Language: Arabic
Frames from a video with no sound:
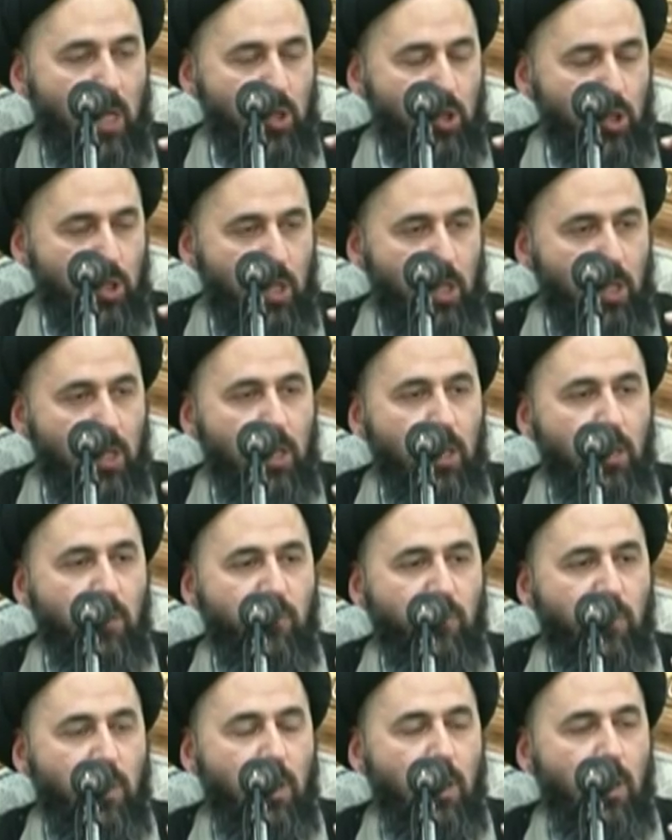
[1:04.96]

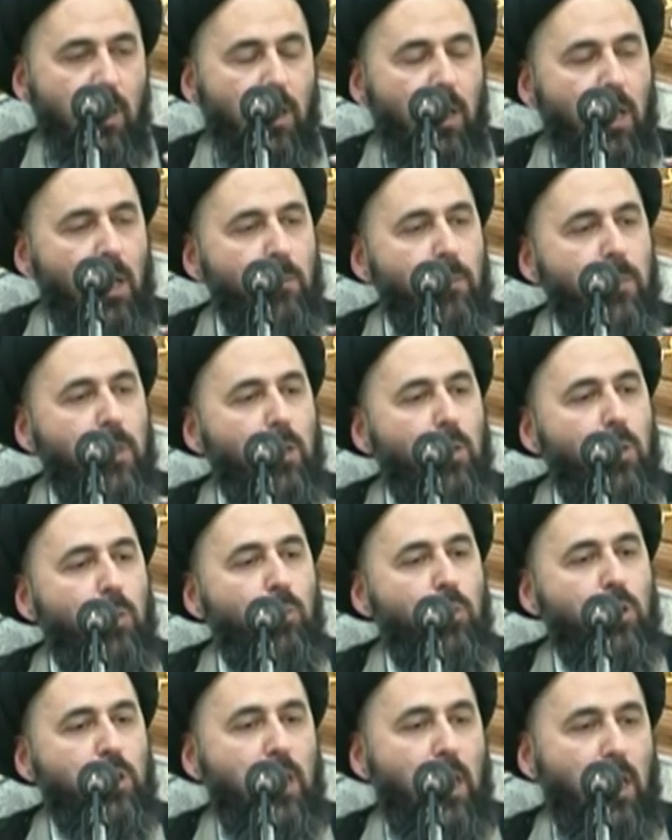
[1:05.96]
الشريف لم يكن
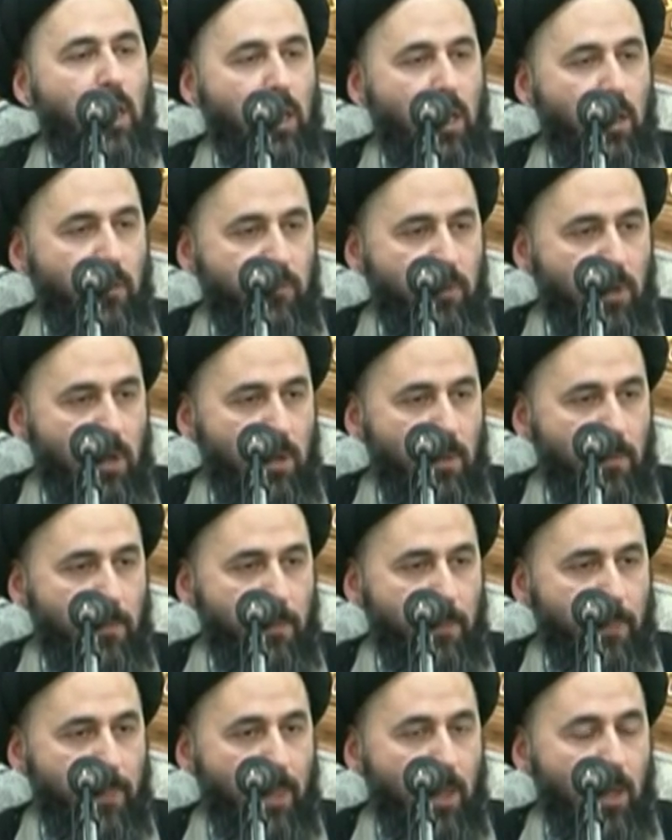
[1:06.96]
مسقفا
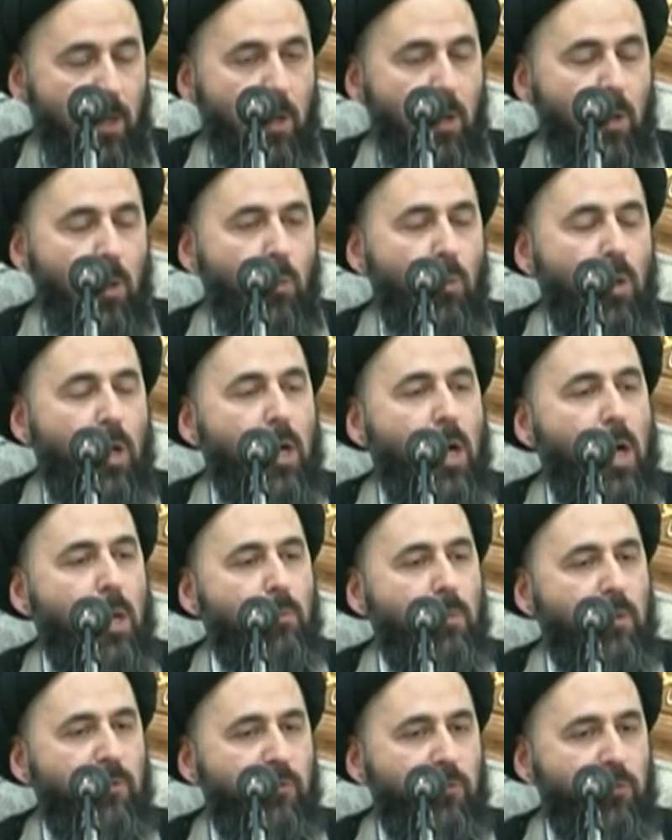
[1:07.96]

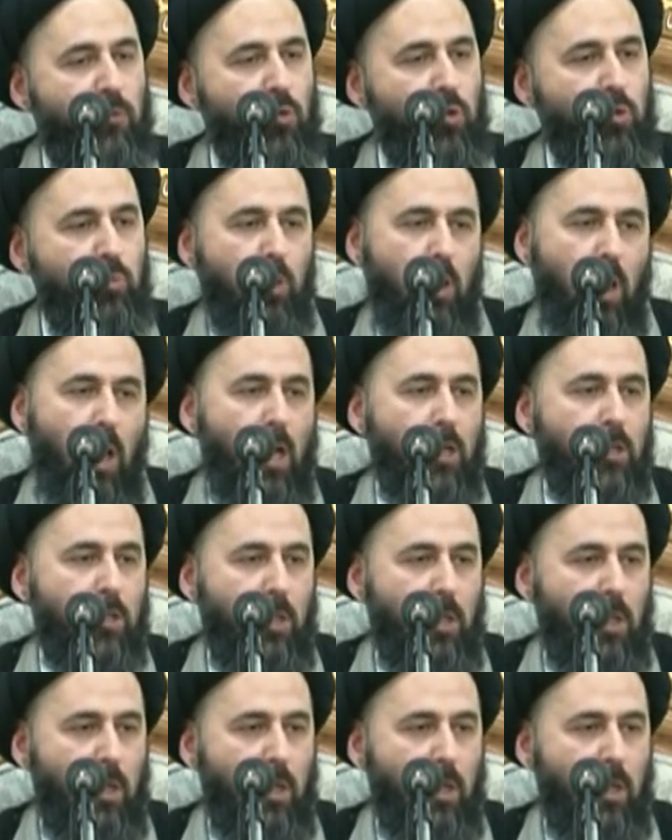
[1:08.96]
وكان مفروش بالحصر